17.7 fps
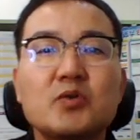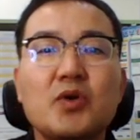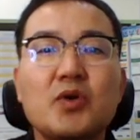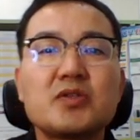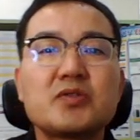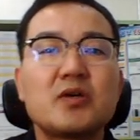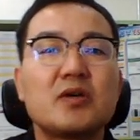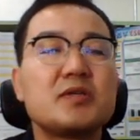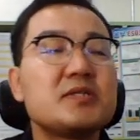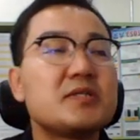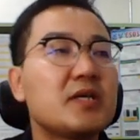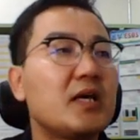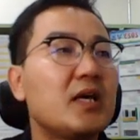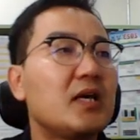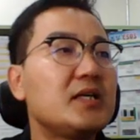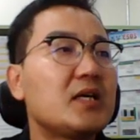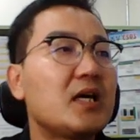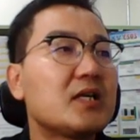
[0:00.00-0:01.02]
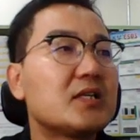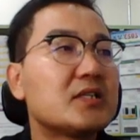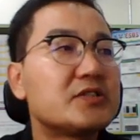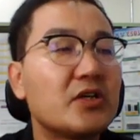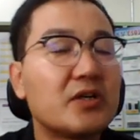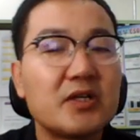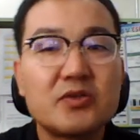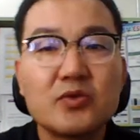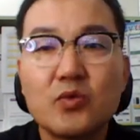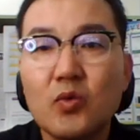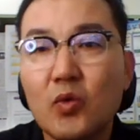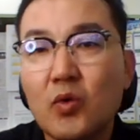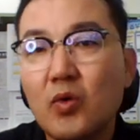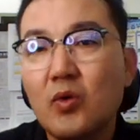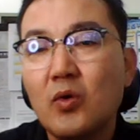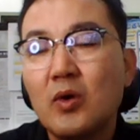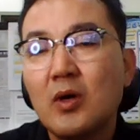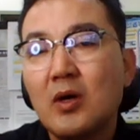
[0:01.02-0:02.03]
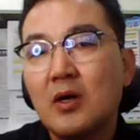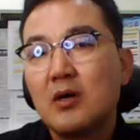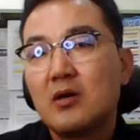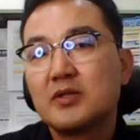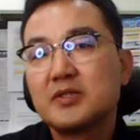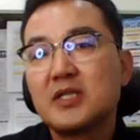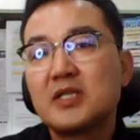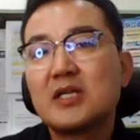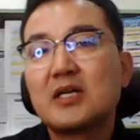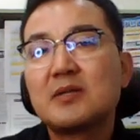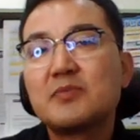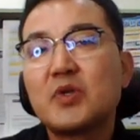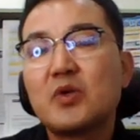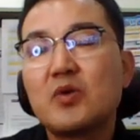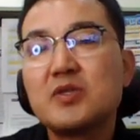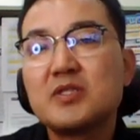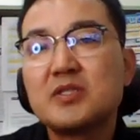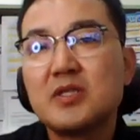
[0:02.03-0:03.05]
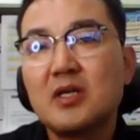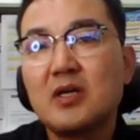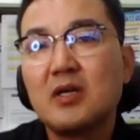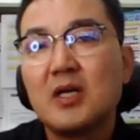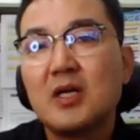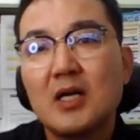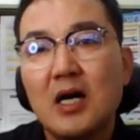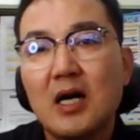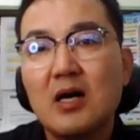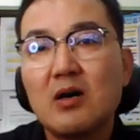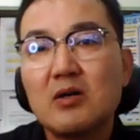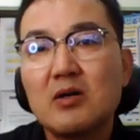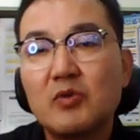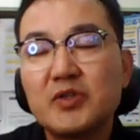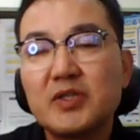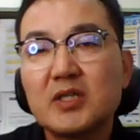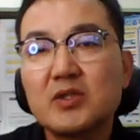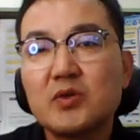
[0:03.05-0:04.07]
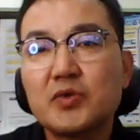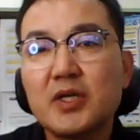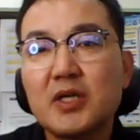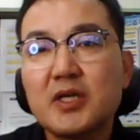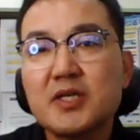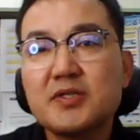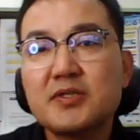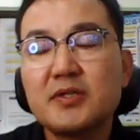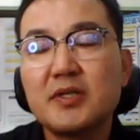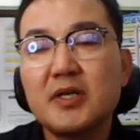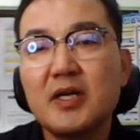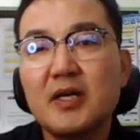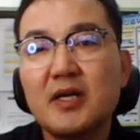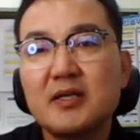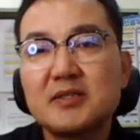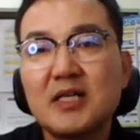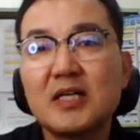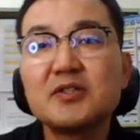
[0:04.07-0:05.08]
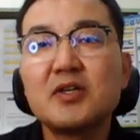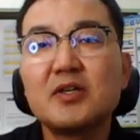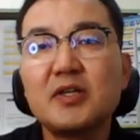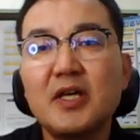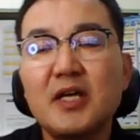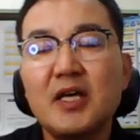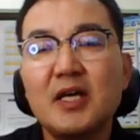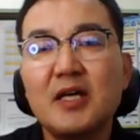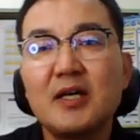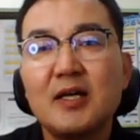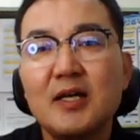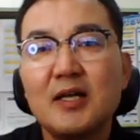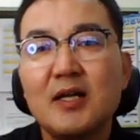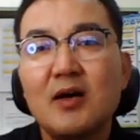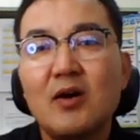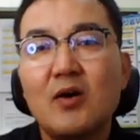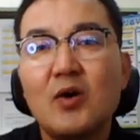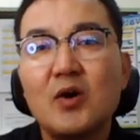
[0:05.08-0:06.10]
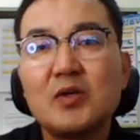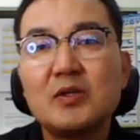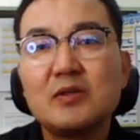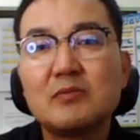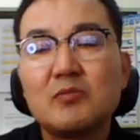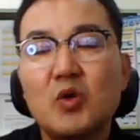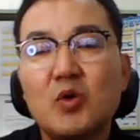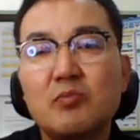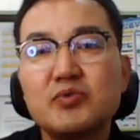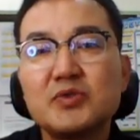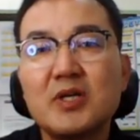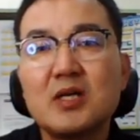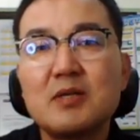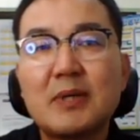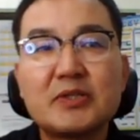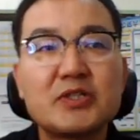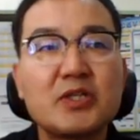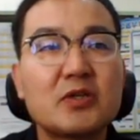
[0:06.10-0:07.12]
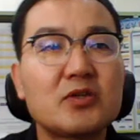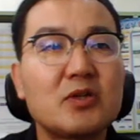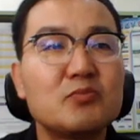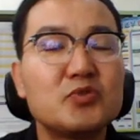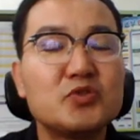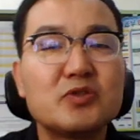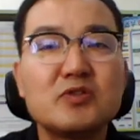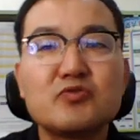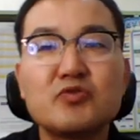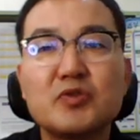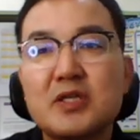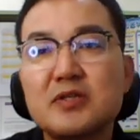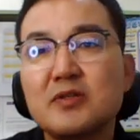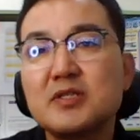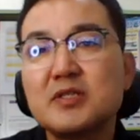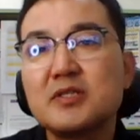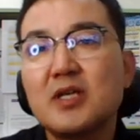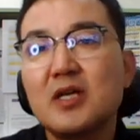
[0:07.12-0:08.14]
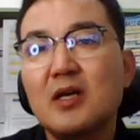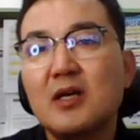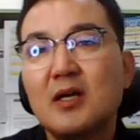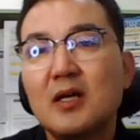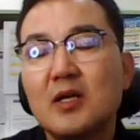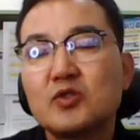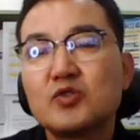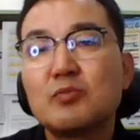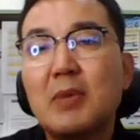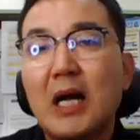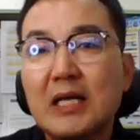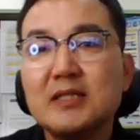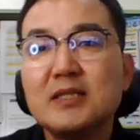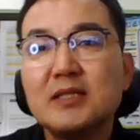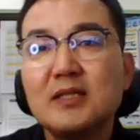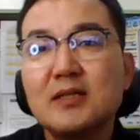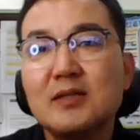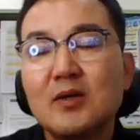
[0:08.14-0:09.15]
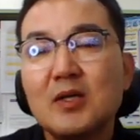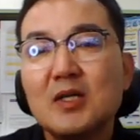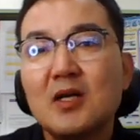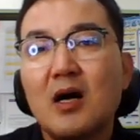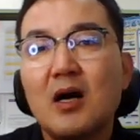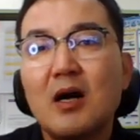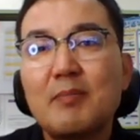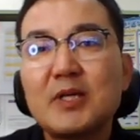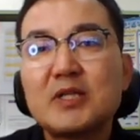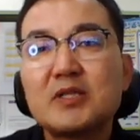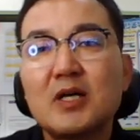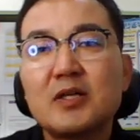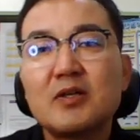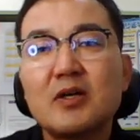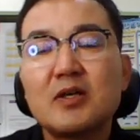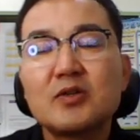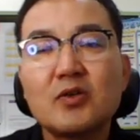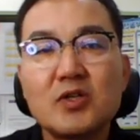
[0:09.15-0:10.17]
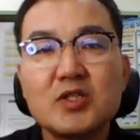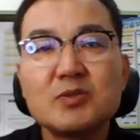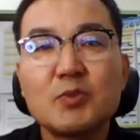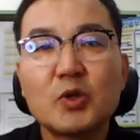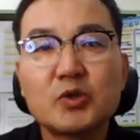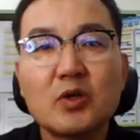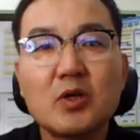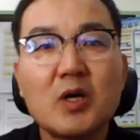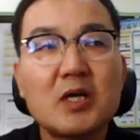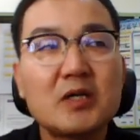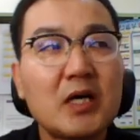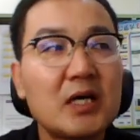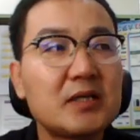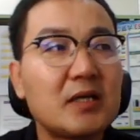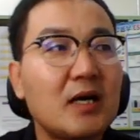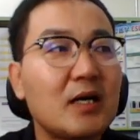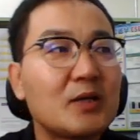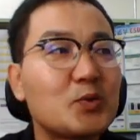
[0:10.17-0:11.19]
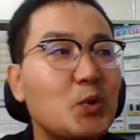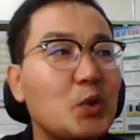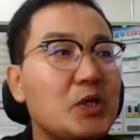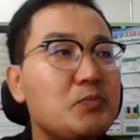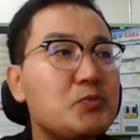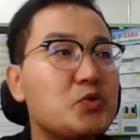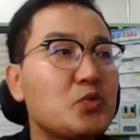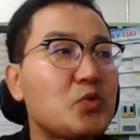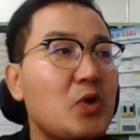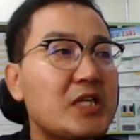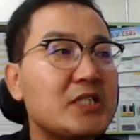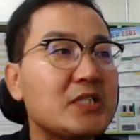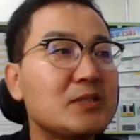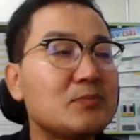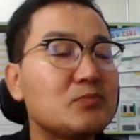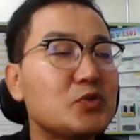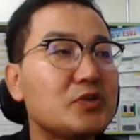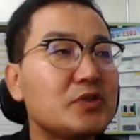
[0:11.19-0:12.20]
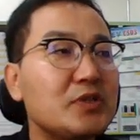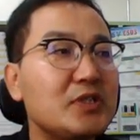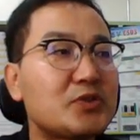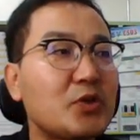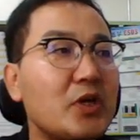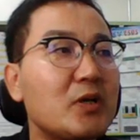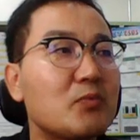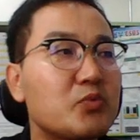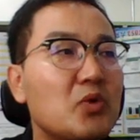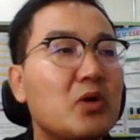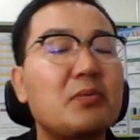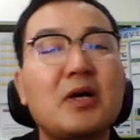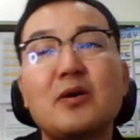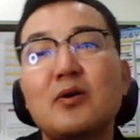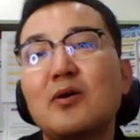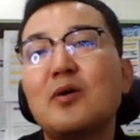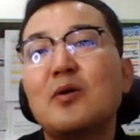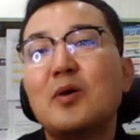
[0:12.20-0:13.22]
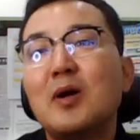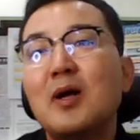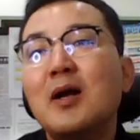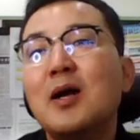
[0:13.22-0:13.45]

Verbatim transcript: 통해서 이제 이야기를 전해 듣고 제 나름대로 이제 아, 원당기 롯데캐슬에 작년에 어, 뭐 분양을 받으셨던 분들 중에서 이제 좀 많이 아파트 가격이 떨어지면 어떡하나 또 입주하시는 분들이 저에게 물어봐요.